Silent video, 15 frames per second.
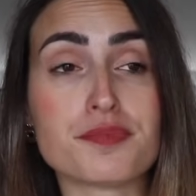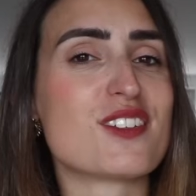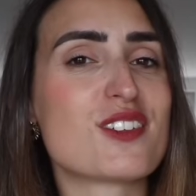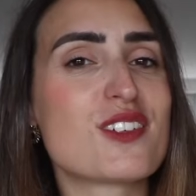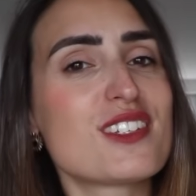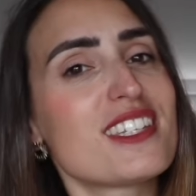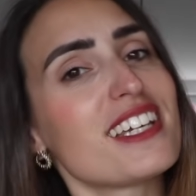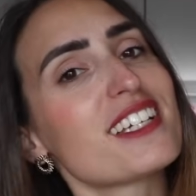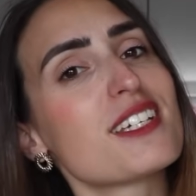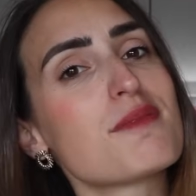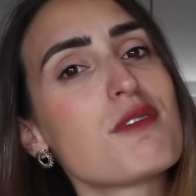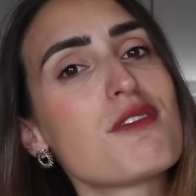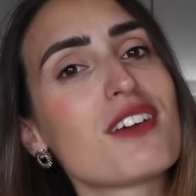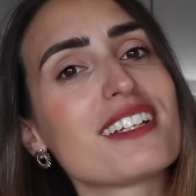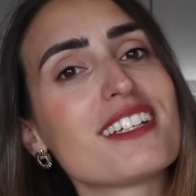Je sais que j'ai
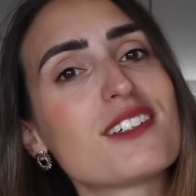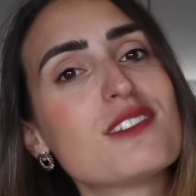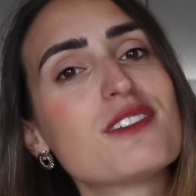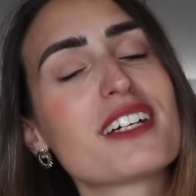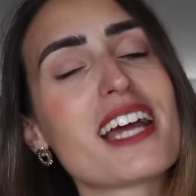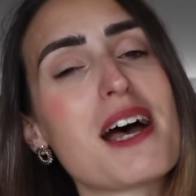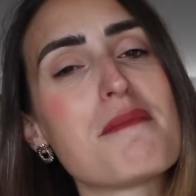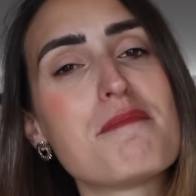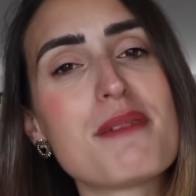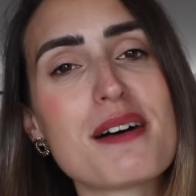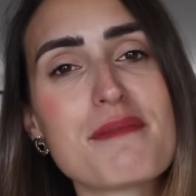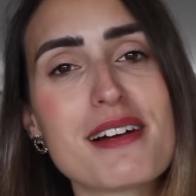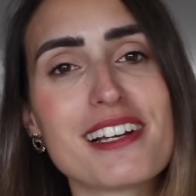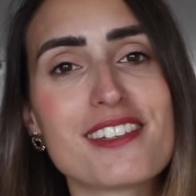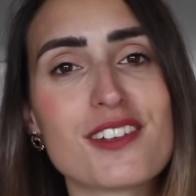pu faire découvrir à
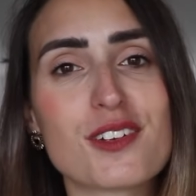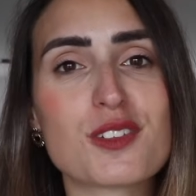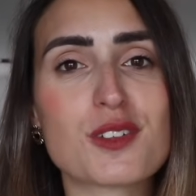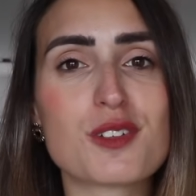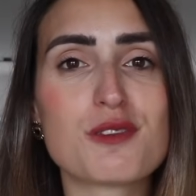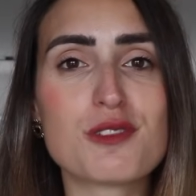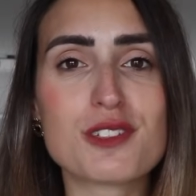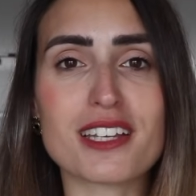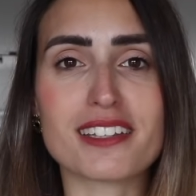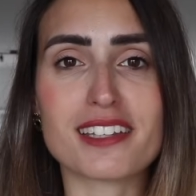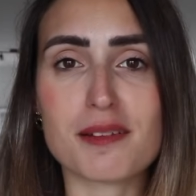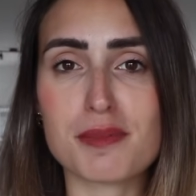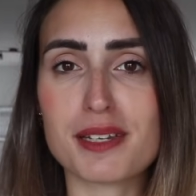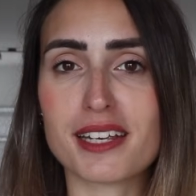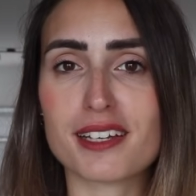pas d'entre vous cette
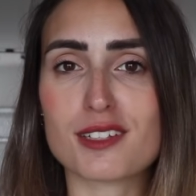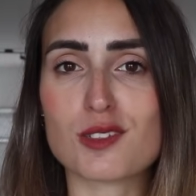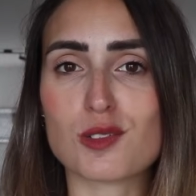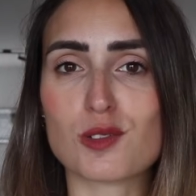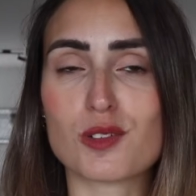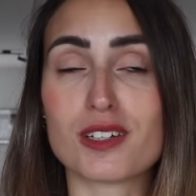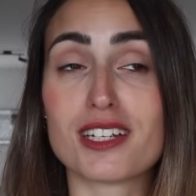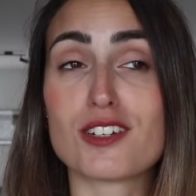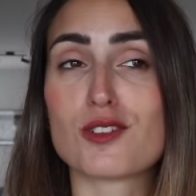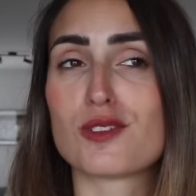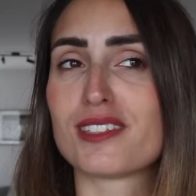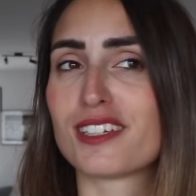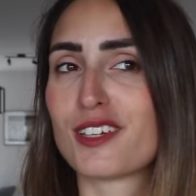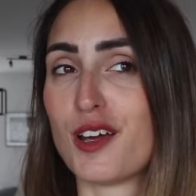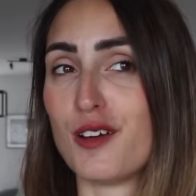application et je
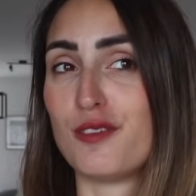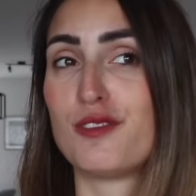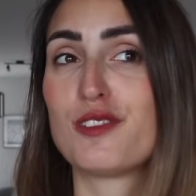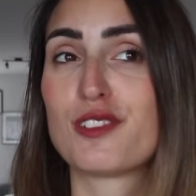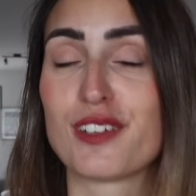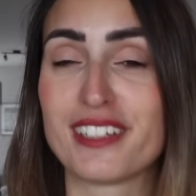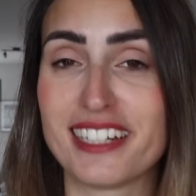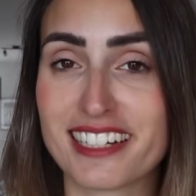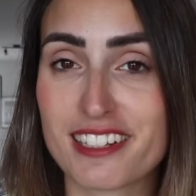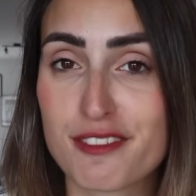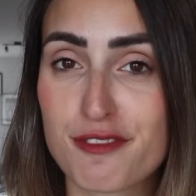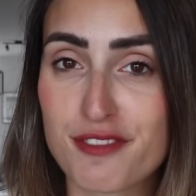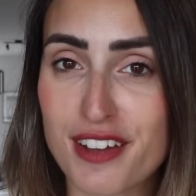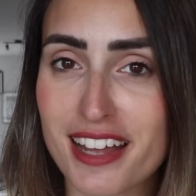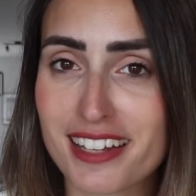sais que vous en êtes
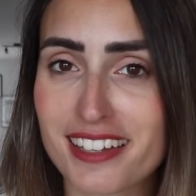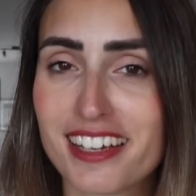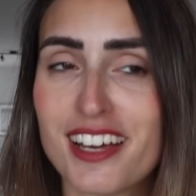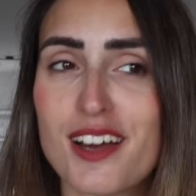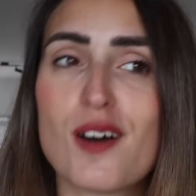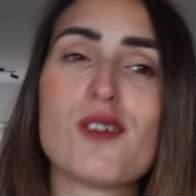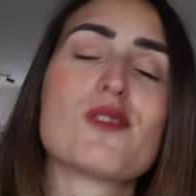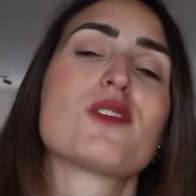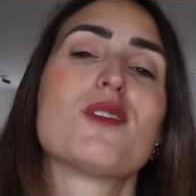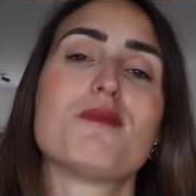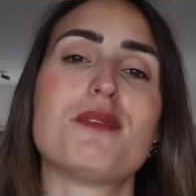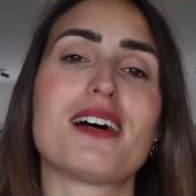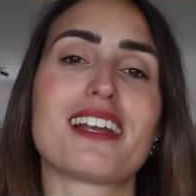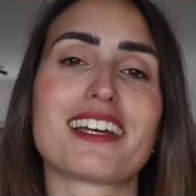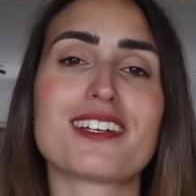fan. On en
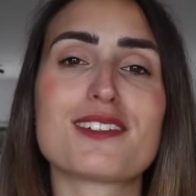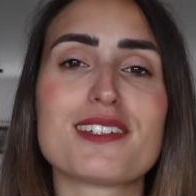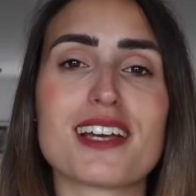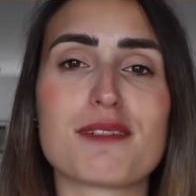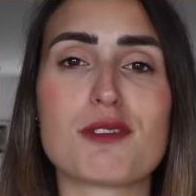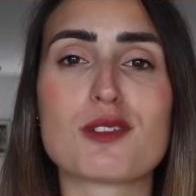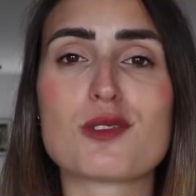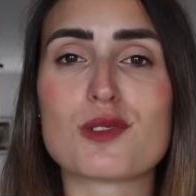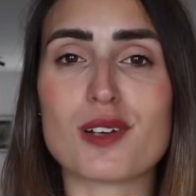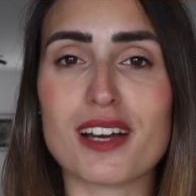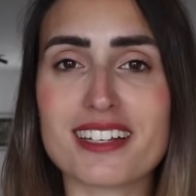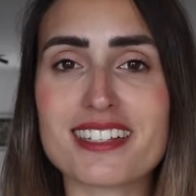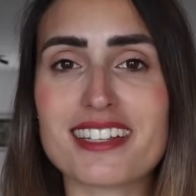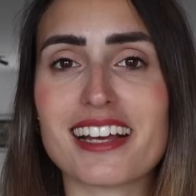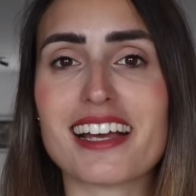parle régulièrement sur
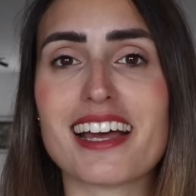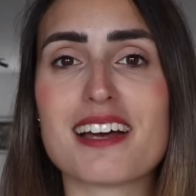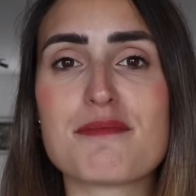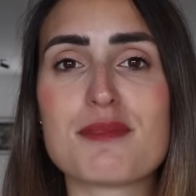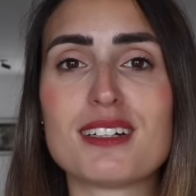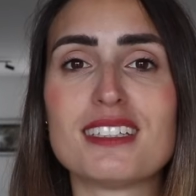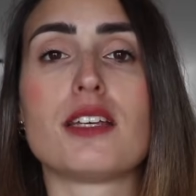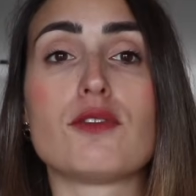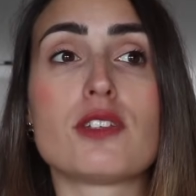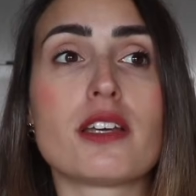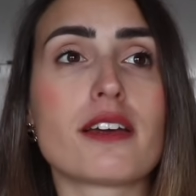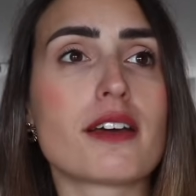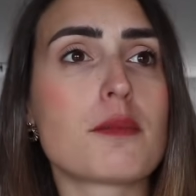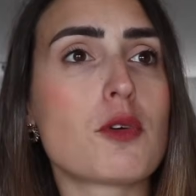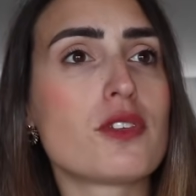Instagram. Vous
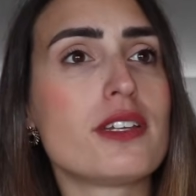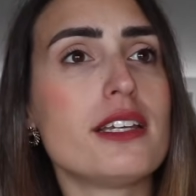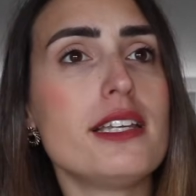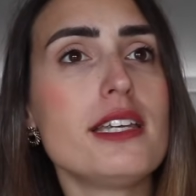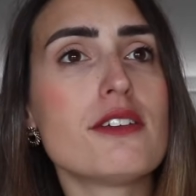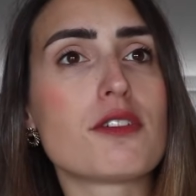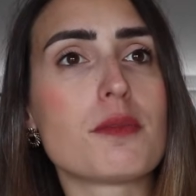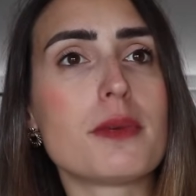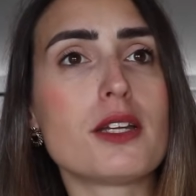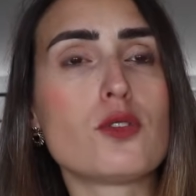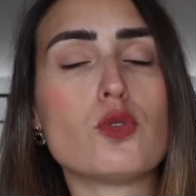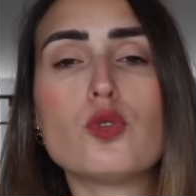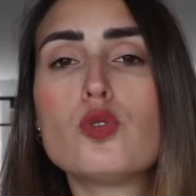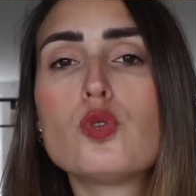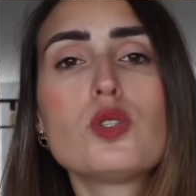avez vraiment des livres, mais
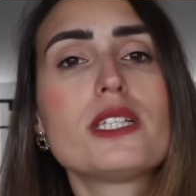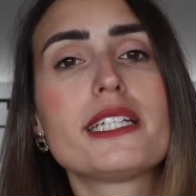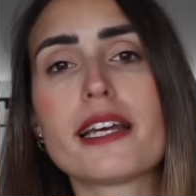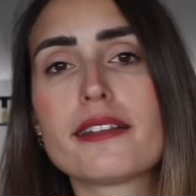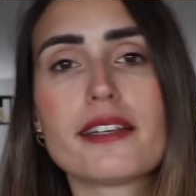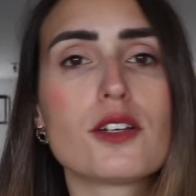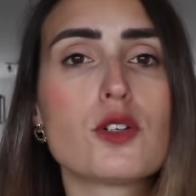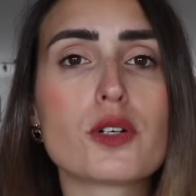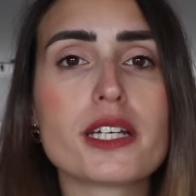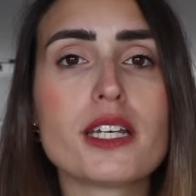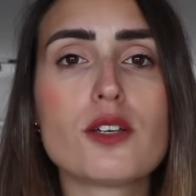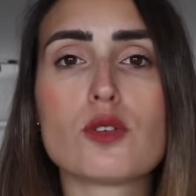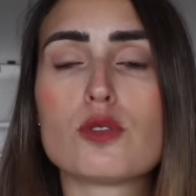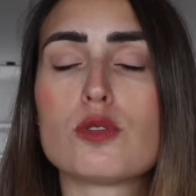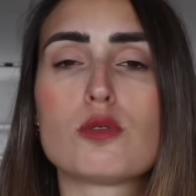de toutes
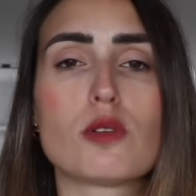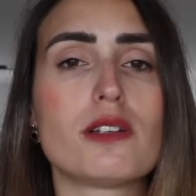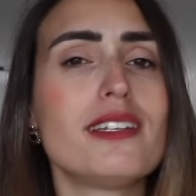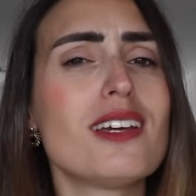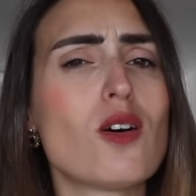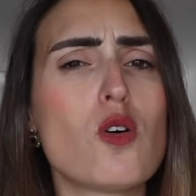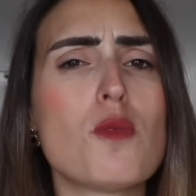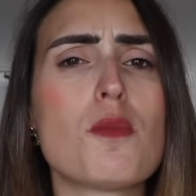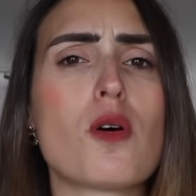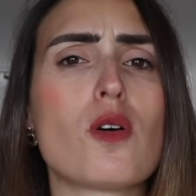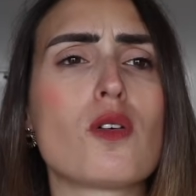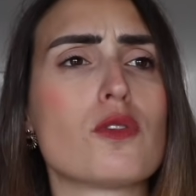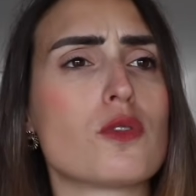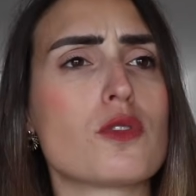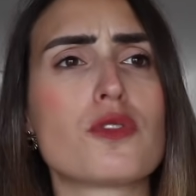catégories, que ce soit des
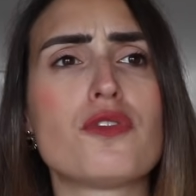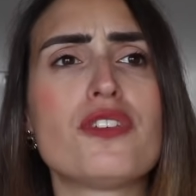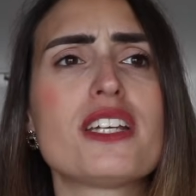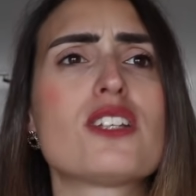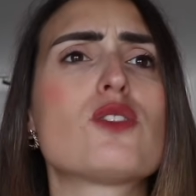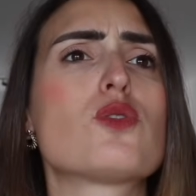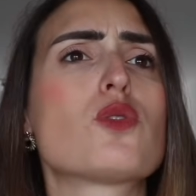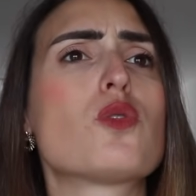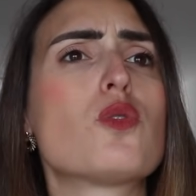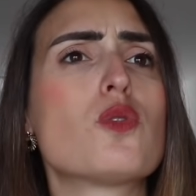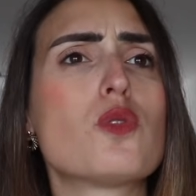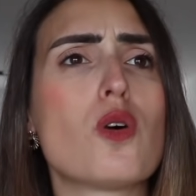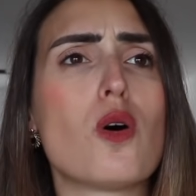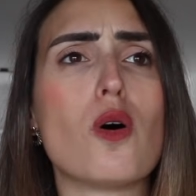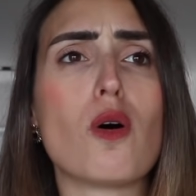romans, donc
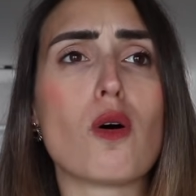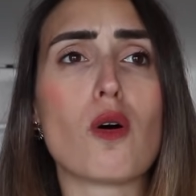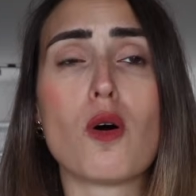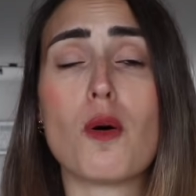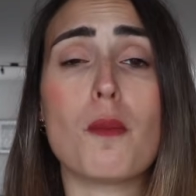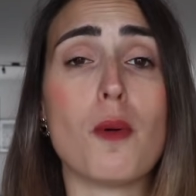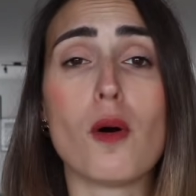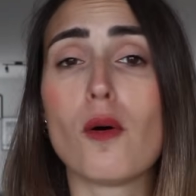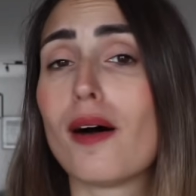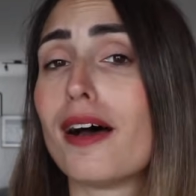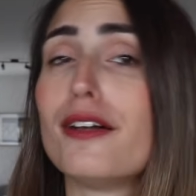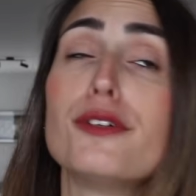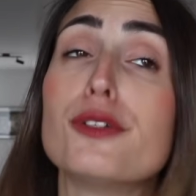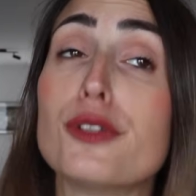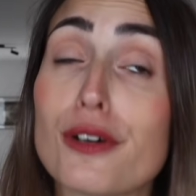fiction, euh, romans
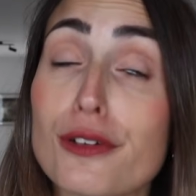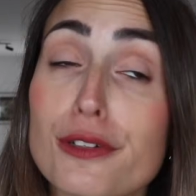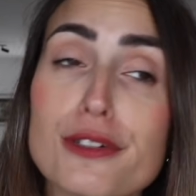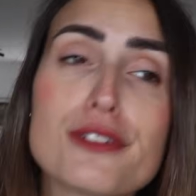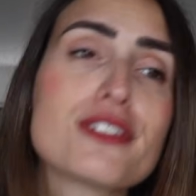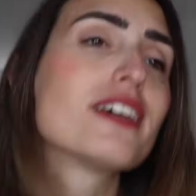à l'eau de rose,